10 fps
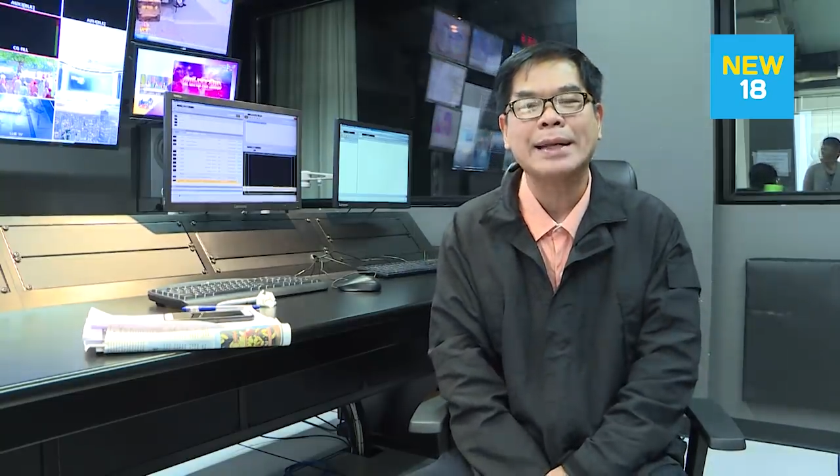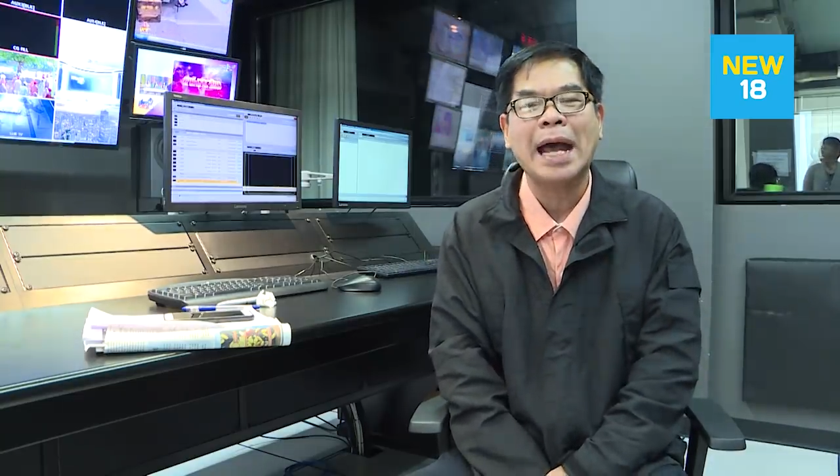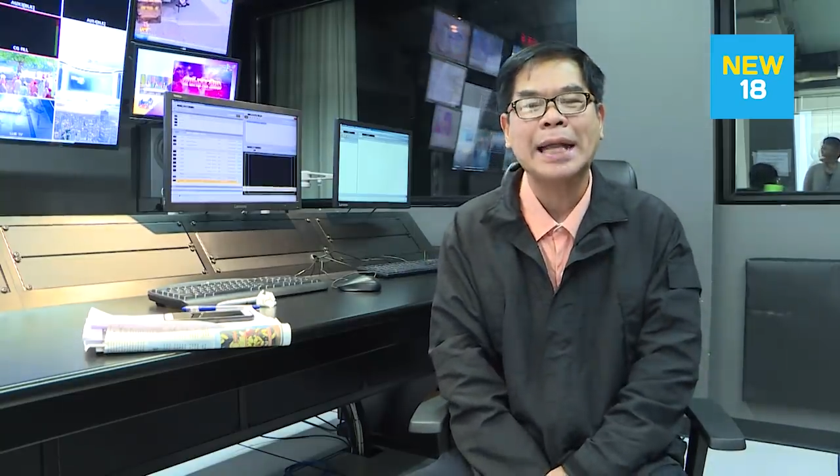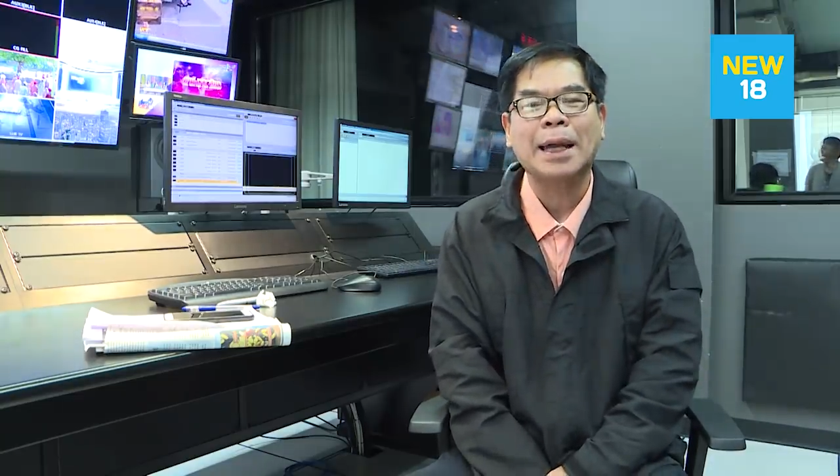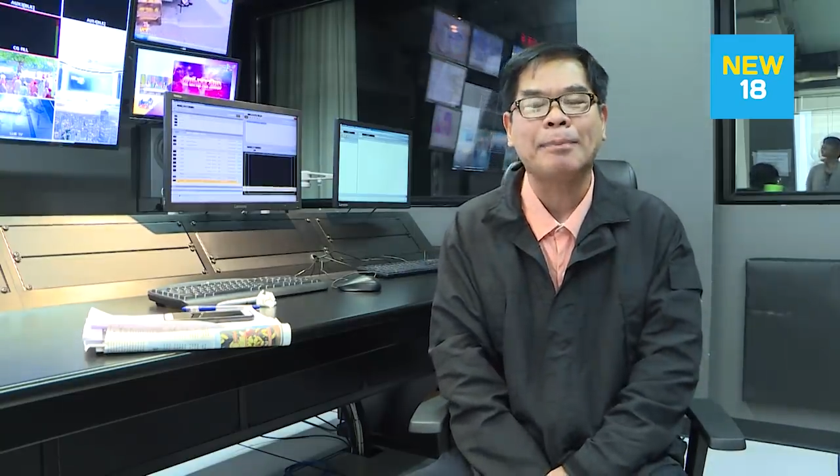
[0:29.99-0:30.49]

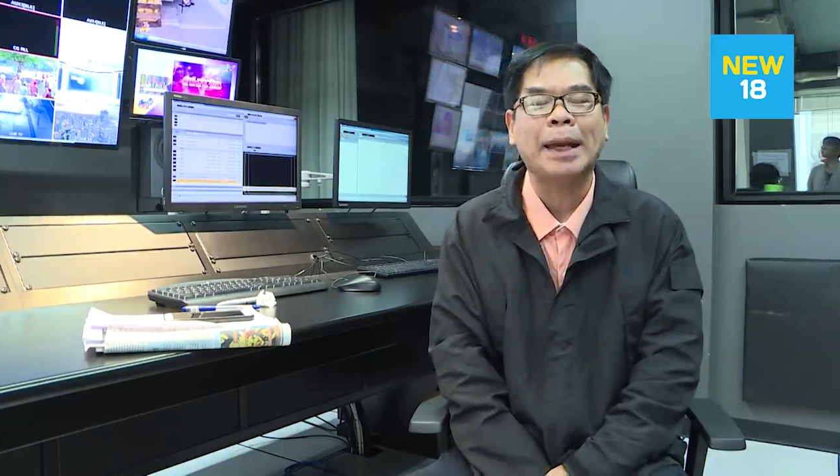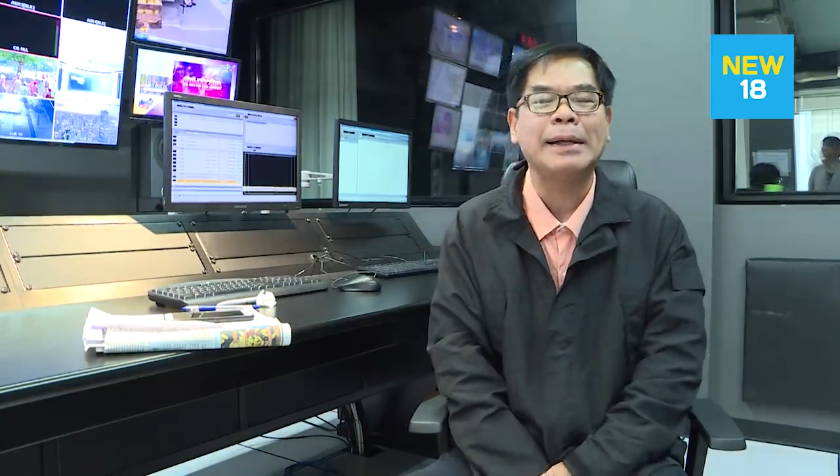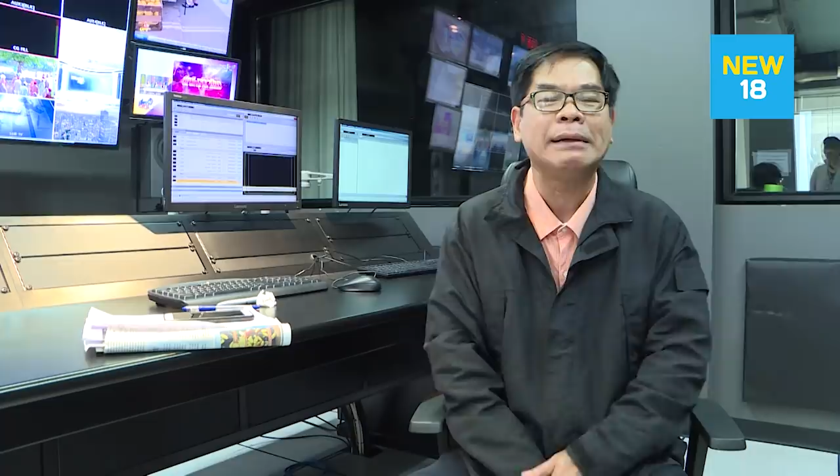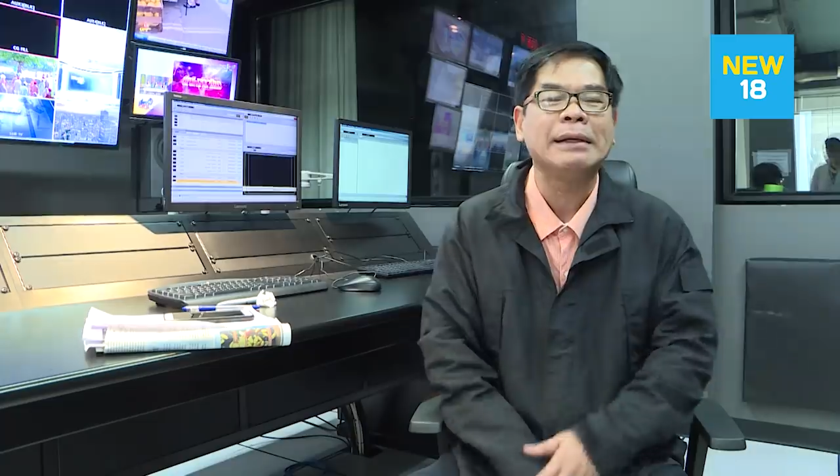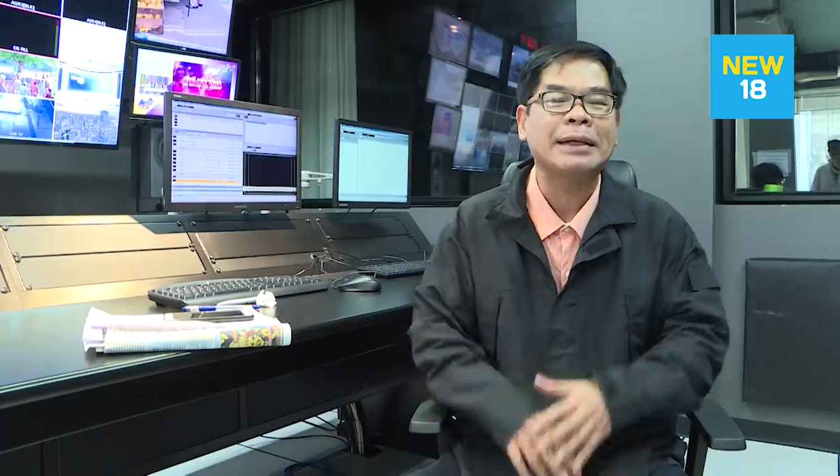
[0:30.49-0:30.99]
น่าจะเป็น
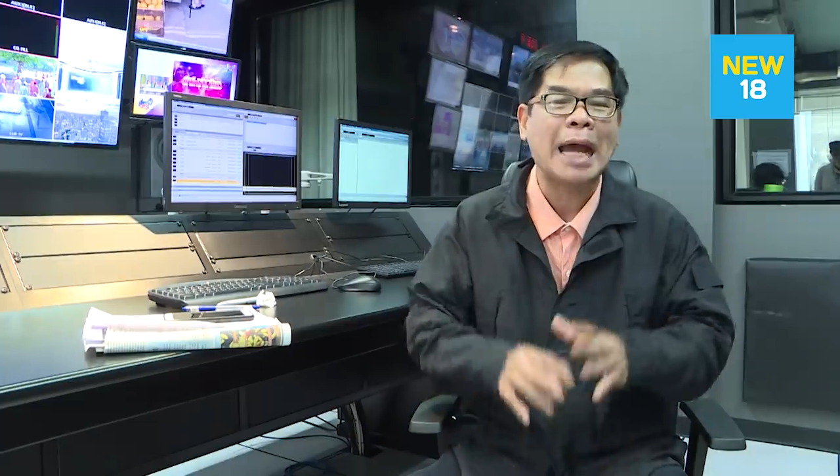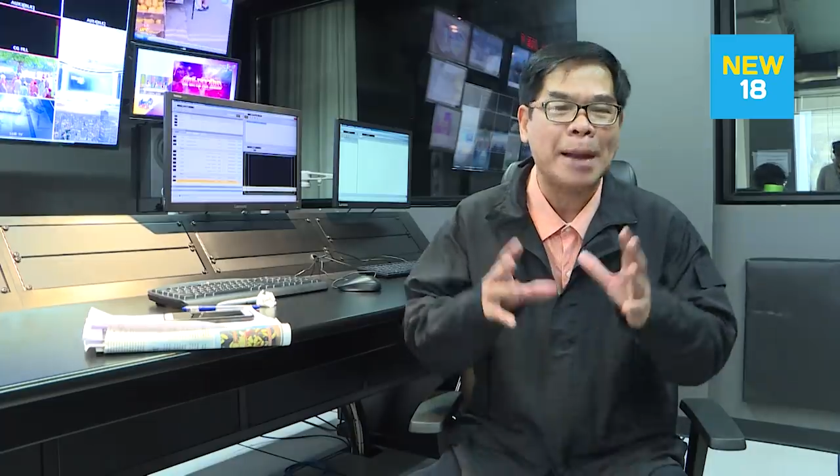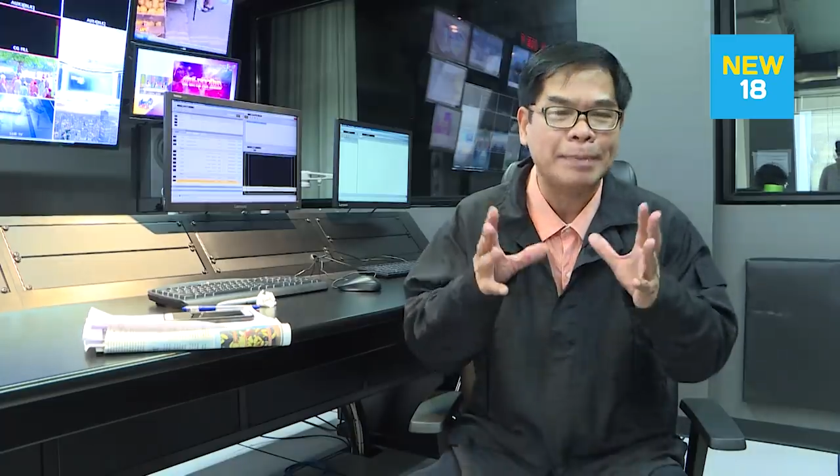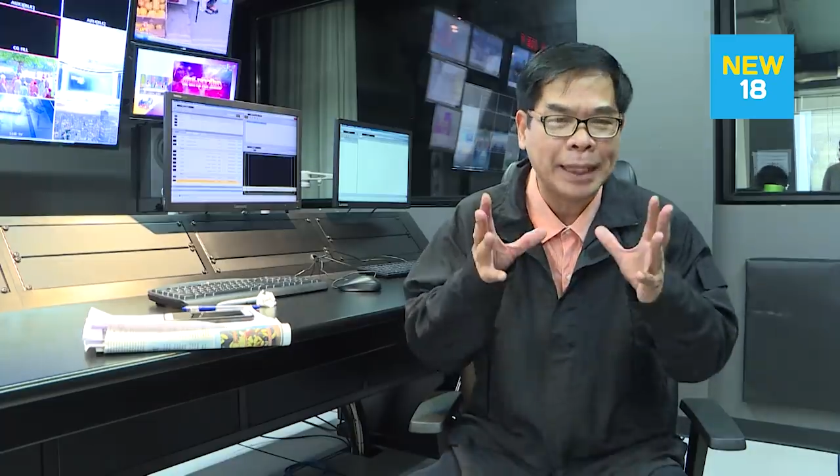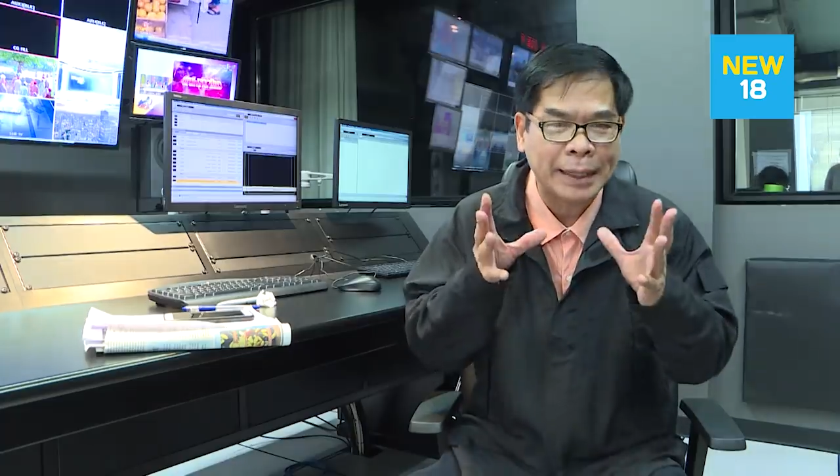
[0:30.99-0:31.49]
กา
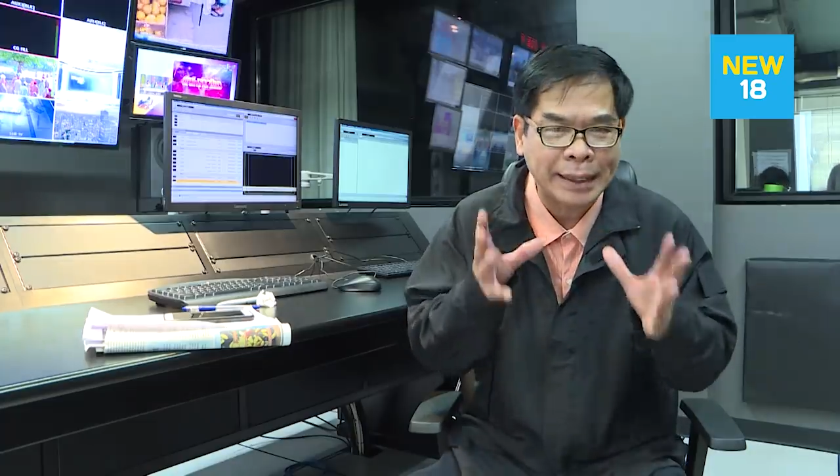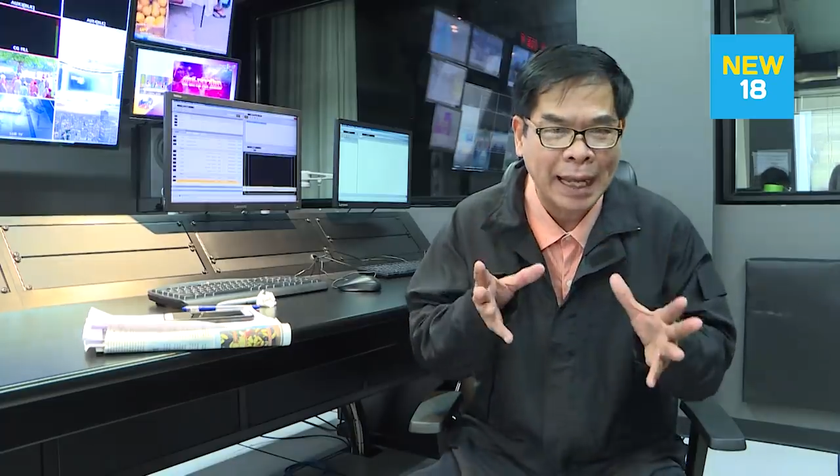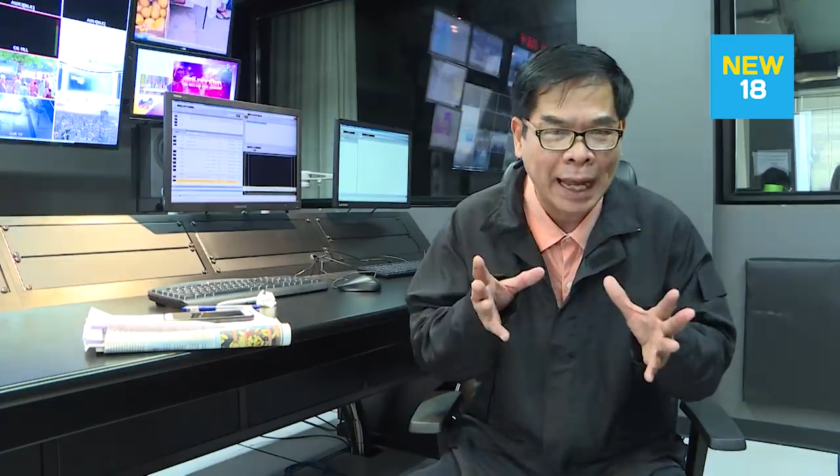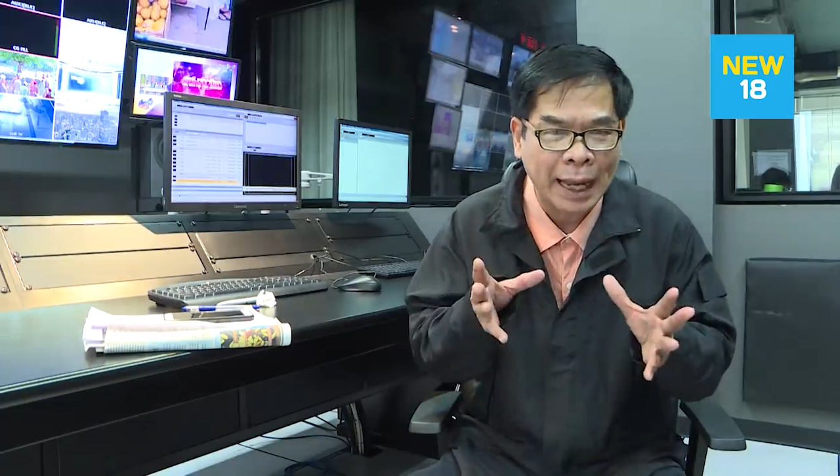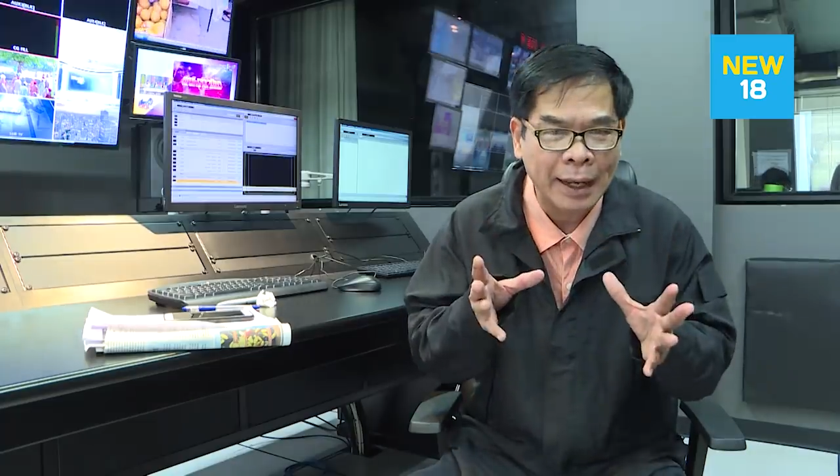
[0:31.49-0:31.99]
รพิจารณา